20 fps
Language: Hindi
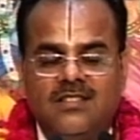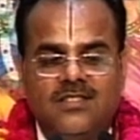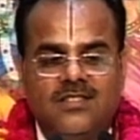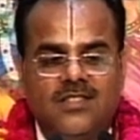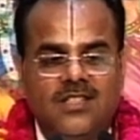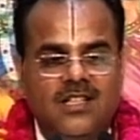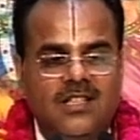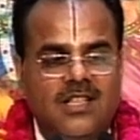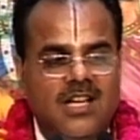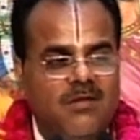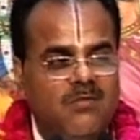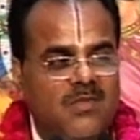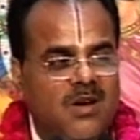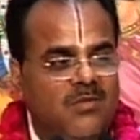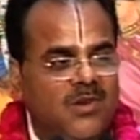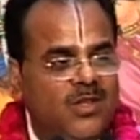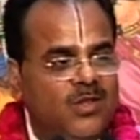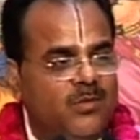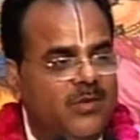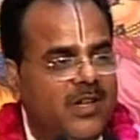श्री दामा
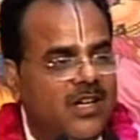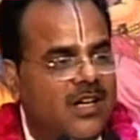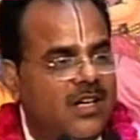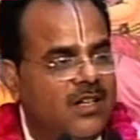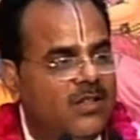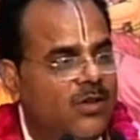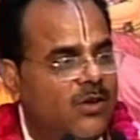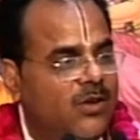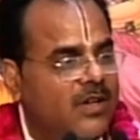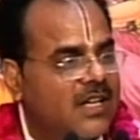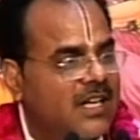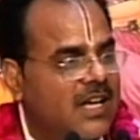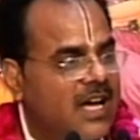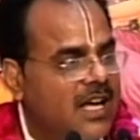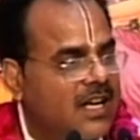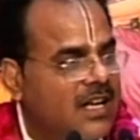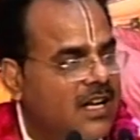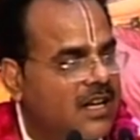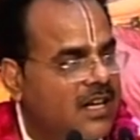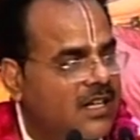मधुमंगल दौड़ के
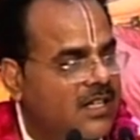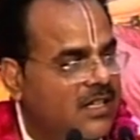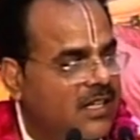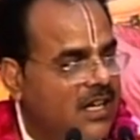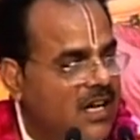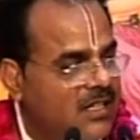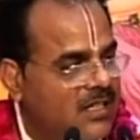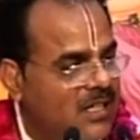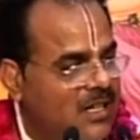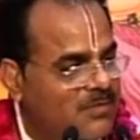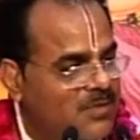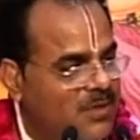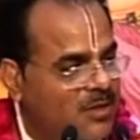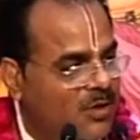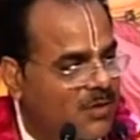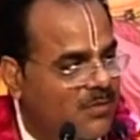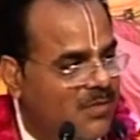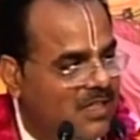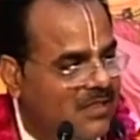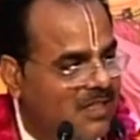आगे कन्हैया डर
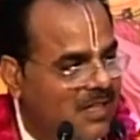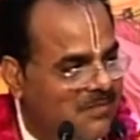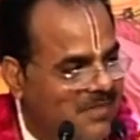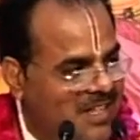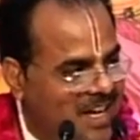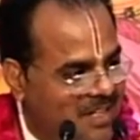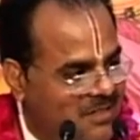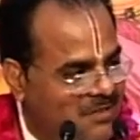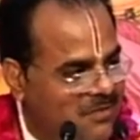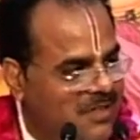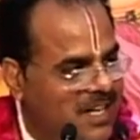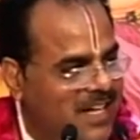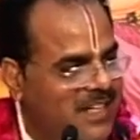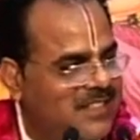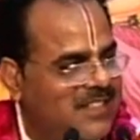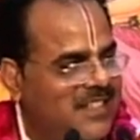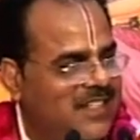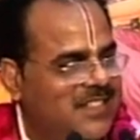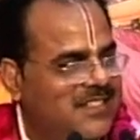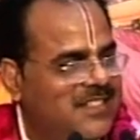पियो मत हम काय को आए
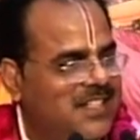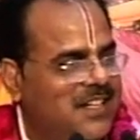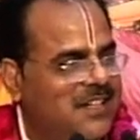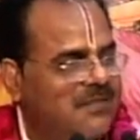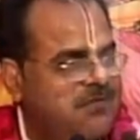तेरे संग